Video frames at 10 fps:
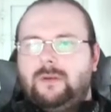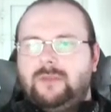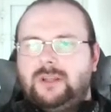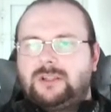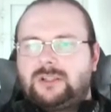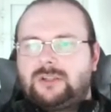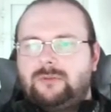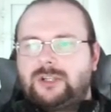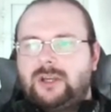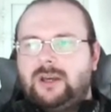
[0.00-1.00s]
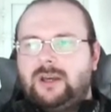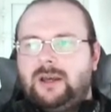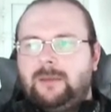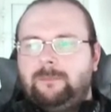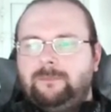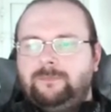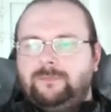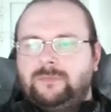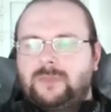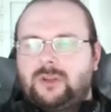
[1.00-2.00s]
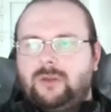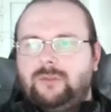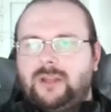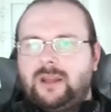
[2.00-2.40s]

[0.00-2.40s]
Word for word: Wenn wir den Treasure haben, können wir